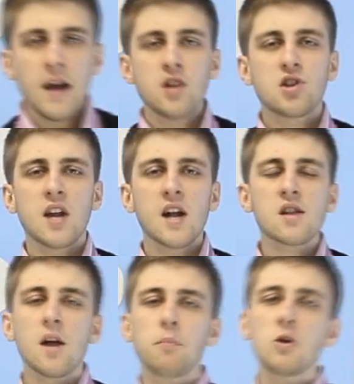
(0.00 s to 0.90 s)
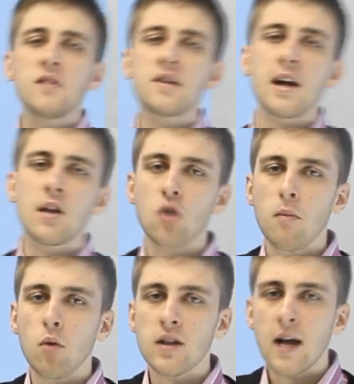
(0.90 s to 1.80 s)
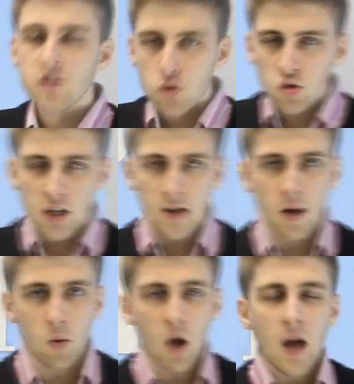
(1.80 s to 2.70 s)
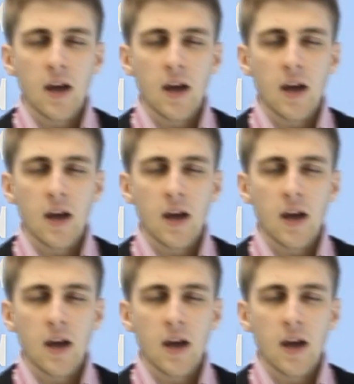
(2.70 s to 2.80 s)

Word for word: Em Xereda, a polícia realizou a abordagem do cidadão